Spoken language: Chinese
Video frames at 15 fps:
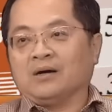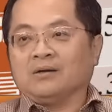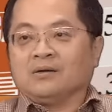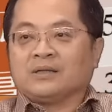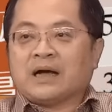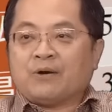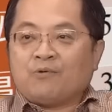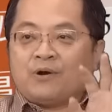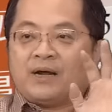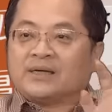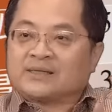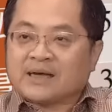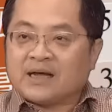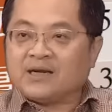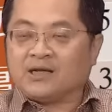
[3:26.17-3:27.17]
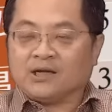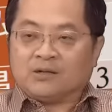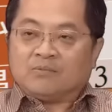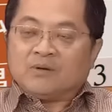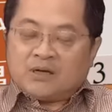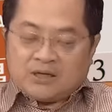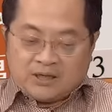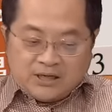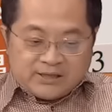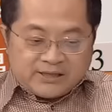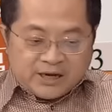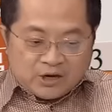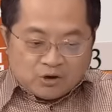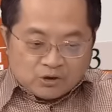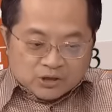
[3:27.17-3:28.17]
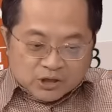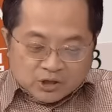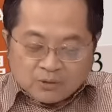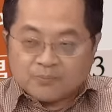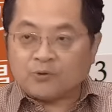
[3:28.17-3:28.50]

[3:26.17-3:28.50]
它未来三年一件工程都不用